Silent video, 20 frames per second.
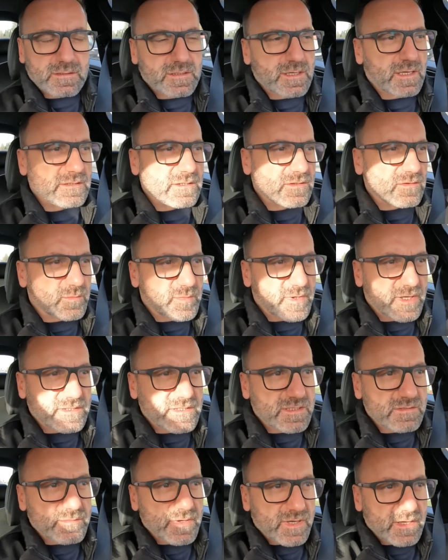Jadę do
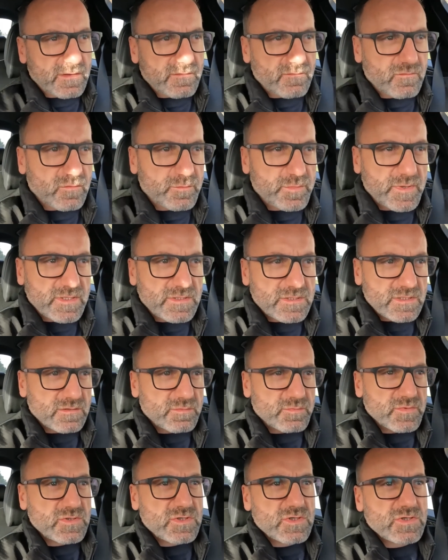pracy BMW
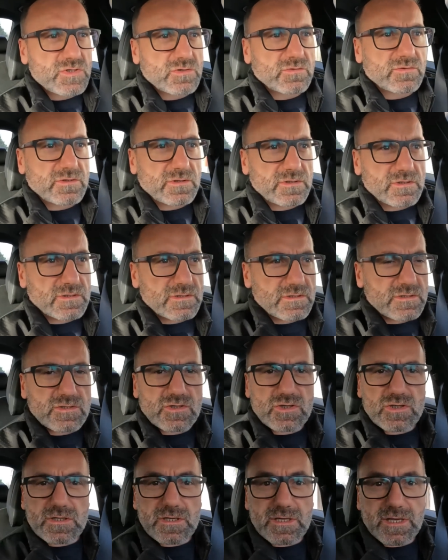550 i z
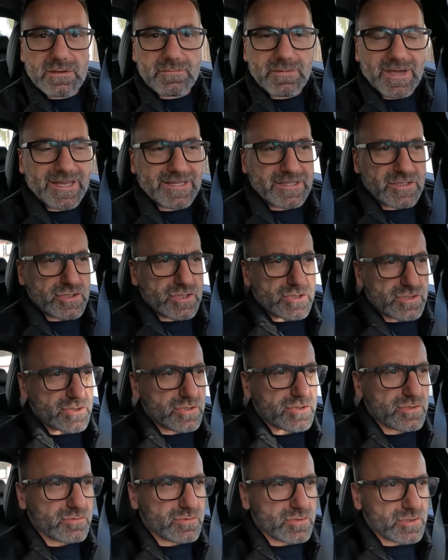silnikiem
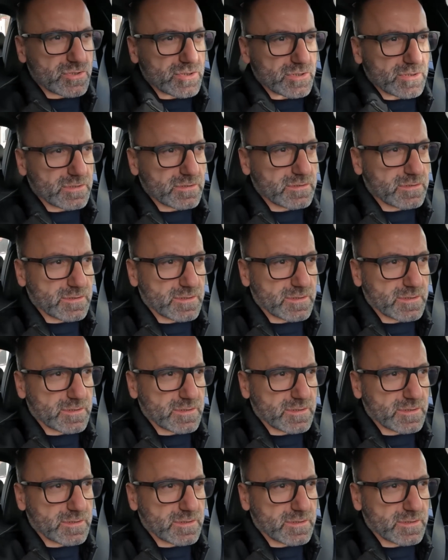N63F10.